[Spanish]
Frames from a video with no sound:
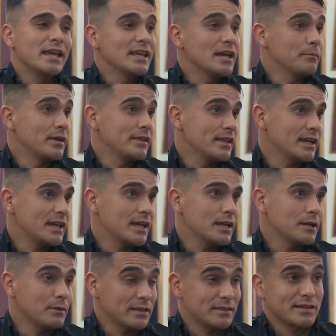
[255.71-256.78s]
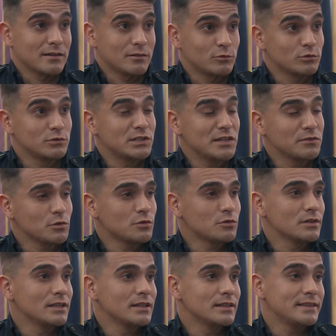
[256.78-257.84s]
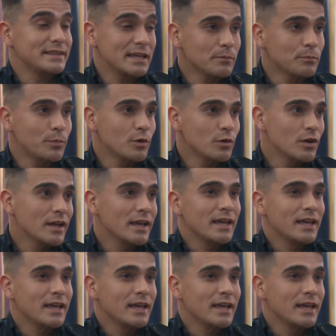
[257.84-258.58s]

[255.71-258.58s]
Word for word: Y a medida que va transcurriendo el tiempo,